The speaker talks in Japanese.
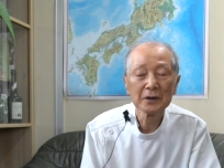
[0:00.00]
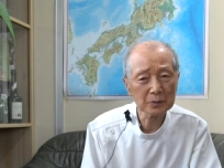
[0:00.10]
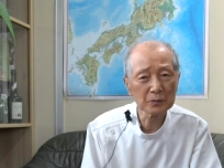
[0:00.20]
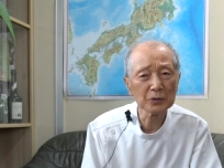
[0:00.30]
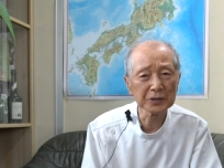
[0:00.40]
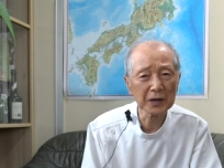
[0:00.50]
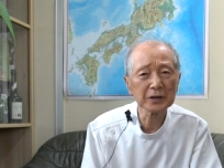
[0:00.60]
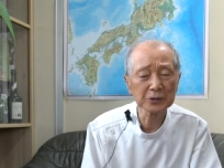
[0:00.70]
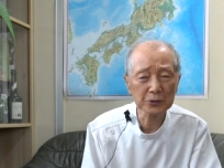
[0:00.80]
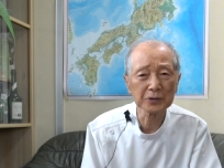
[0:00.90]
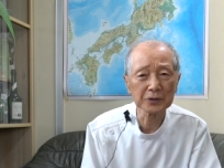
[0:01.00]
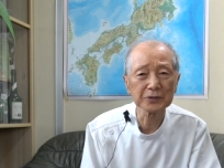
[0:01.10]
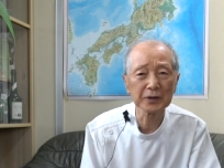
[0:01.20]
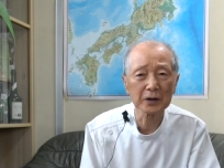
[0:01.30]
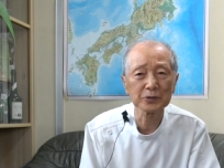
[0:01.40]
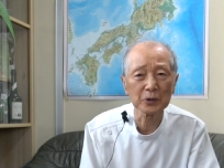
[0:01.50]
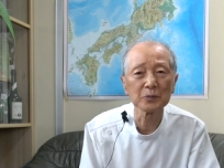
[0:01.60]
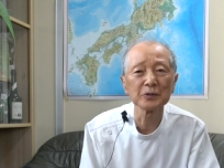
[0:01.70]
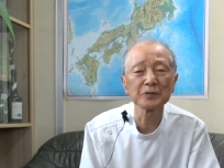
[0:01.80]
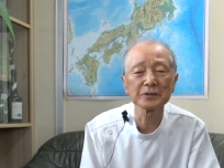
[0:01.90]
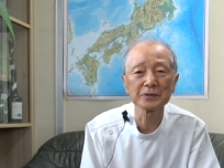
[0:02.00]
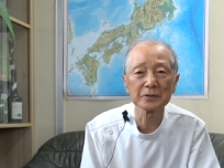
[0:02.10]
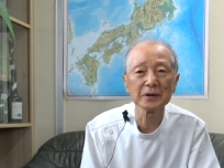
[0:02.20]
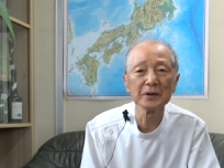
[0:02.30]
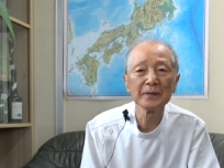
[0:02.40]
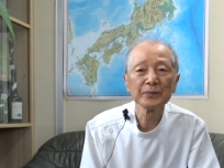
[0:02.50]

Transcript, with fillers: もう嫌な小説ってあると思うんですよね。